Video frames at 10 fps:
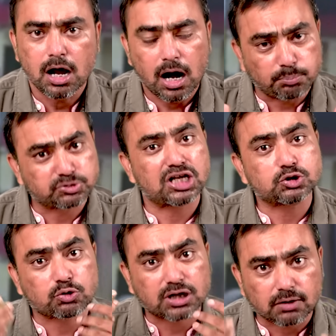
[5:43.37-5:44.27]
हमसे
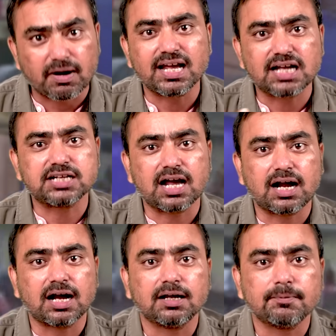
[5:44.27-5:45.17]
जो करवाया जा
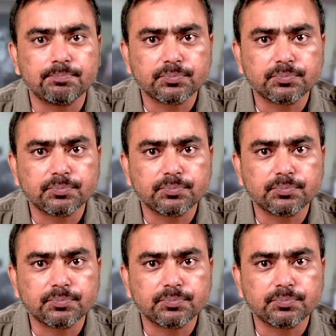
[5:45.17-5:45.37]
रहा है